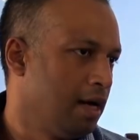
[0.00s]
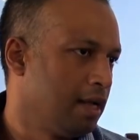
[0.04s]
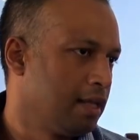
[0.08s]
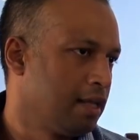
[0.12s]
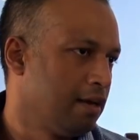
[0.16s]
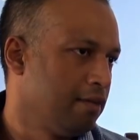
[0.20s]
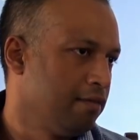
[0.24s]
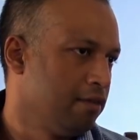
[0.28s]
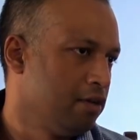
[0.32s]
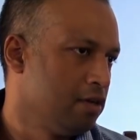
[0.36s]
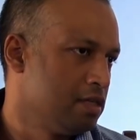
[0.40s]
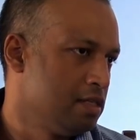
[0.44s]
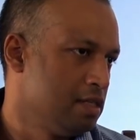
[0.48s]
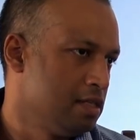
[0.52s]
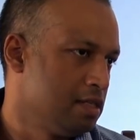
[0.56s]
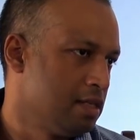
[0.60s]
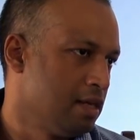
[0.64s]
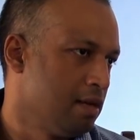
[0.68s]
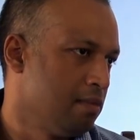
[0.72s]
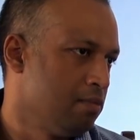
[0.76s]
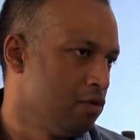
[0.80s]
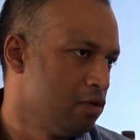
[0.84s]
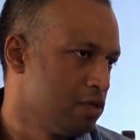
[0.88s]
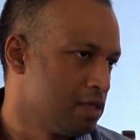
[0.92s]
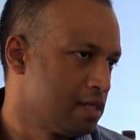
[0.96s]
à travers un
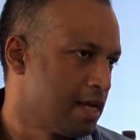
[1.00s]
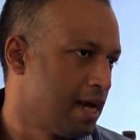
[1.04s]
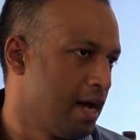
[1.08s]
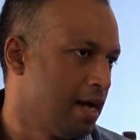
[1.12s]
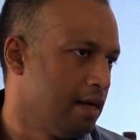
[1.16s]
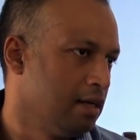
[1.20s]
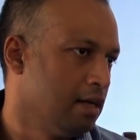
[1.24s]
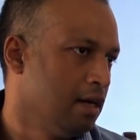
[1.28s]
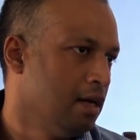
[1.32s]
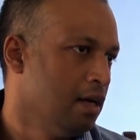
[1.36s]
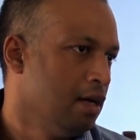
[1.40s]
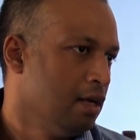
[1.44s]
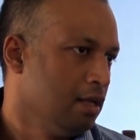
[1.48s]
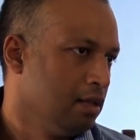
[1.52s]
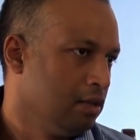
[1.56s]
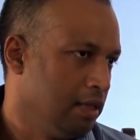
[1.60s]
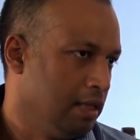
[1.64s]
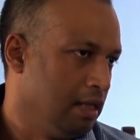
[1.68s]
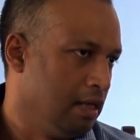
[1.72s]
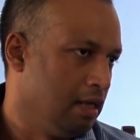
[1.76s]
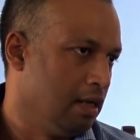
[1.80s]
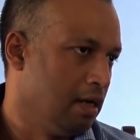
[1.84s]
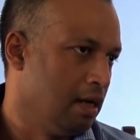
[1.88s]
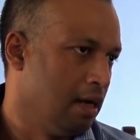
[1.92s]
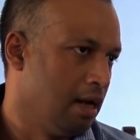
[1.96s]
système de scan
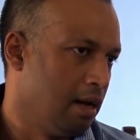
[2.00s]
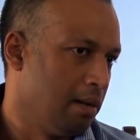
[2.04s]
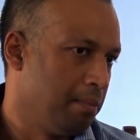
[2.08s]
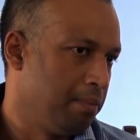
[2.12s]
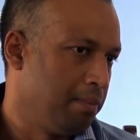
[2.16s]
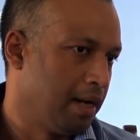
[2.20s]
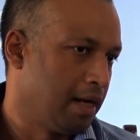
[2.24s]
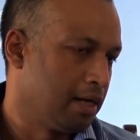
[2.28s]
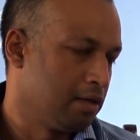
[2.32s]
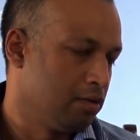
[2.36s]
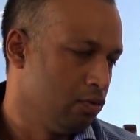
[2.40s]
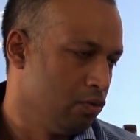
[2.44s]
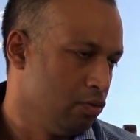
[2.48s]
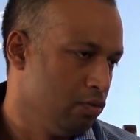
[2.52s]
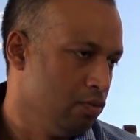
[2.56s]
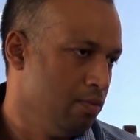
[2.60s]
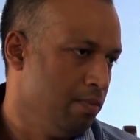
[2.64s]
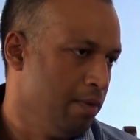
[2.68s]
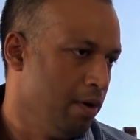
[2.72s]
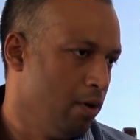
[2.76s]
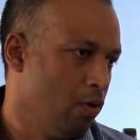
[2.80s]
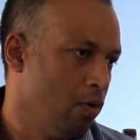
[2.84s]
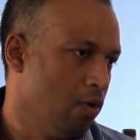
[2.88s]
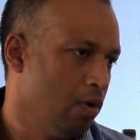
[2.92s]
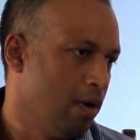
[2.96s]
des euh, plaques de
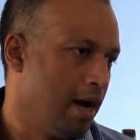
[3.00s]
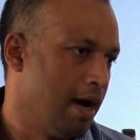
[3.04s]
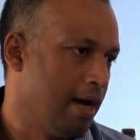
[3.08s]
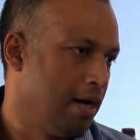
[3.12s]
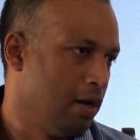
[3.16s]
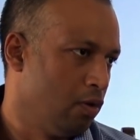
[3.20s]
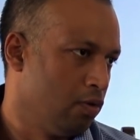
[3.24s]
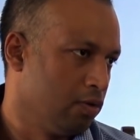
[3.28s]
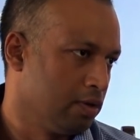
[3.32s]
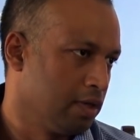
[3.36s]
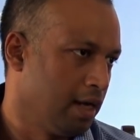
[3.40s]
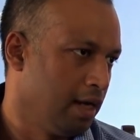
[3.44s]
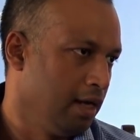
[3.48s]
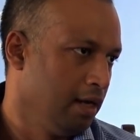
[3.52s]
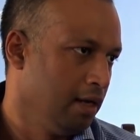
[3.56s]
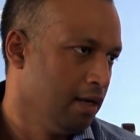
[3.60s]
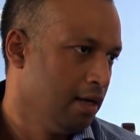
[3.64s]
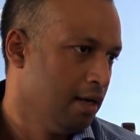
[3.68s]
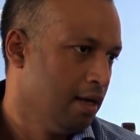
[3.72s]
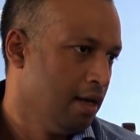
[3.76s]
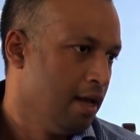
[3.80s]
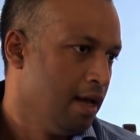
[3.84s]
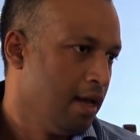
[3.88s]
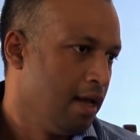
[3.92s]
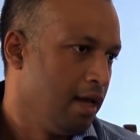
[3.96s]
numéros à l'entrée.
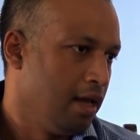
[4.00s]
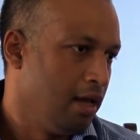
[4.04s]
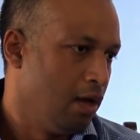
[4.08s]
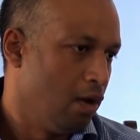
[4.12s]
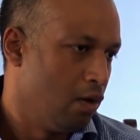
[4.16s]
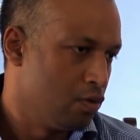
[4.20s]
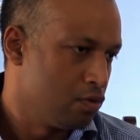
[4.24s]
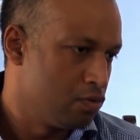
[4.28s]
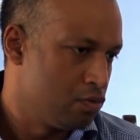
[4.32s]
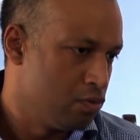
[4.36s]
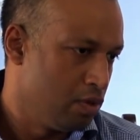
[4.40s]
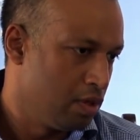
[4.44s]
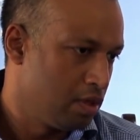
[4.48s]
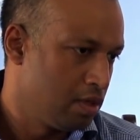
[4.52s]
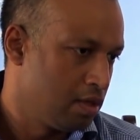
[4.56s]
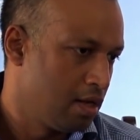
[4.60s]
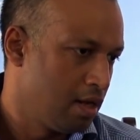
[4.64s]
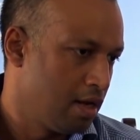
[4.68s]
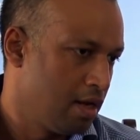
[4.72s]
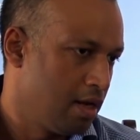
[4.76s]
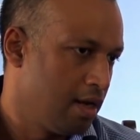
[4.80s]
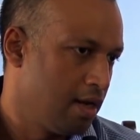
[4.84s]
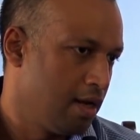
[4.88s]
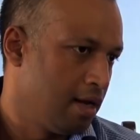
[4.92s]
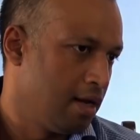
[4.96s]
Et ensuite,
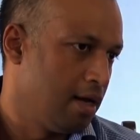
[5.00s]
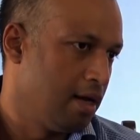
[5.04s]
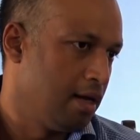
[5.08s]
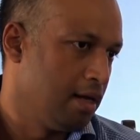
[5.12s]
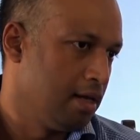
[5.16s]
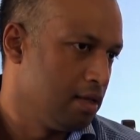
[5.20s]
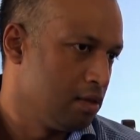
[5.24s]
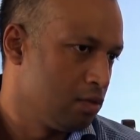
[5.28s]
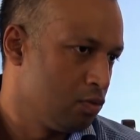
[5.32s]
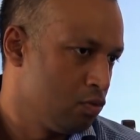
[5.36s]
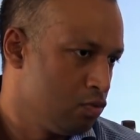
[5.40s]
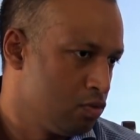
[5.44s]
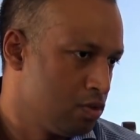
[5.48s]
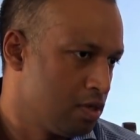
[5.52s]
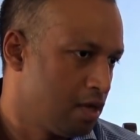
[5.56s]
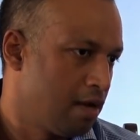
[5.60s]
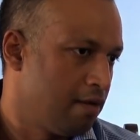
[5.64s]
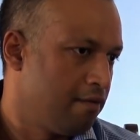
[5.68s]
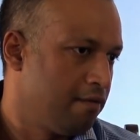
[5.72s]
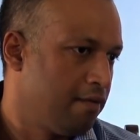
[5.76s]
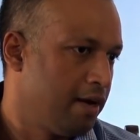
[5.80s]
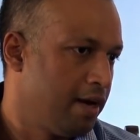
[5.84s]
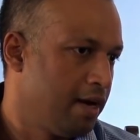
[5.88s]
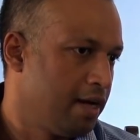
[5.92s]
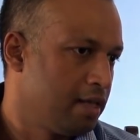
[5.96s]
euh, tout ça
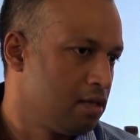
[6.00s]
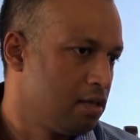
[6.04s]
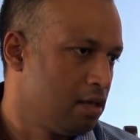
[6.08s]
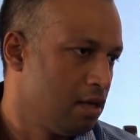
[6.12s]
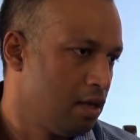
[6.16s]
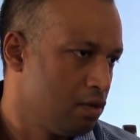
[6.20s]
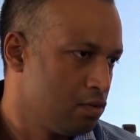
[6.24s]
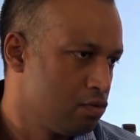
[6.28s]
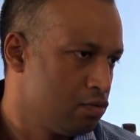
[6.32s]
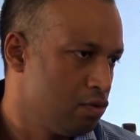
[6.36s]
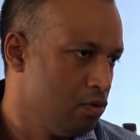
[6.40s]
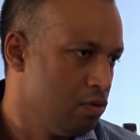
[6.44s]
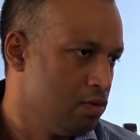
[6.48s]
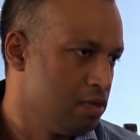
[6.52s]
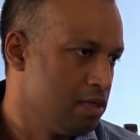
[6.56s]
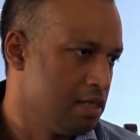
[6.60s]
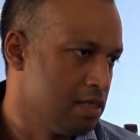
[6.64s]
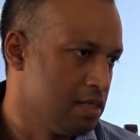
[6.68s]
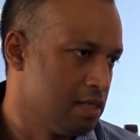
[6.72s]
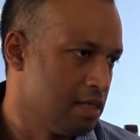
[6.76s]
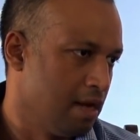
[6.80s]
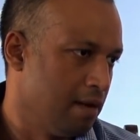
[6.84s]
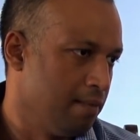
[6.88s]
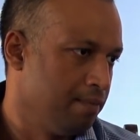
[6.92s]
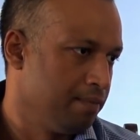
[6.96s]
va être sur le
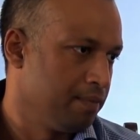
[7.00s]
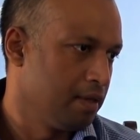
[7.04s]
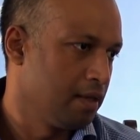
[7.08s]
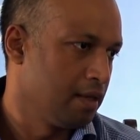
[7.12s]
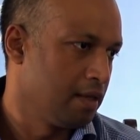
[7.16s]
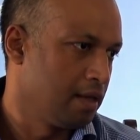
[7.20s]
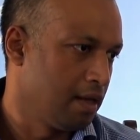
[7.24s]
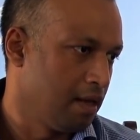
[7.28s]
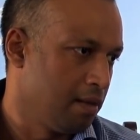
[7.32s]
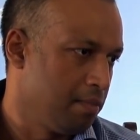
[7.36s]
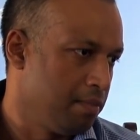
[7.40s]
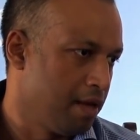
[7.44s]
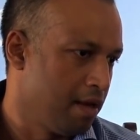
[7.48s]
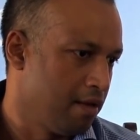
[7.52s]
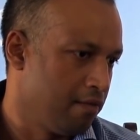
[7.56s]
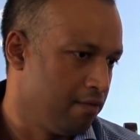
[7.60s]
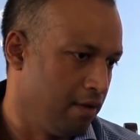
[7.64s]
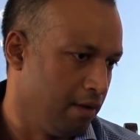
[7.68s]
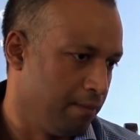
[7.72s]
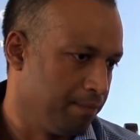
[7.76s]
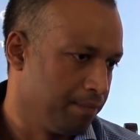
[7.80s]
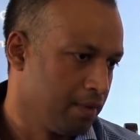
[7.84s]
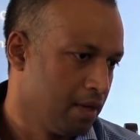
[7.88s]
système très bien fait.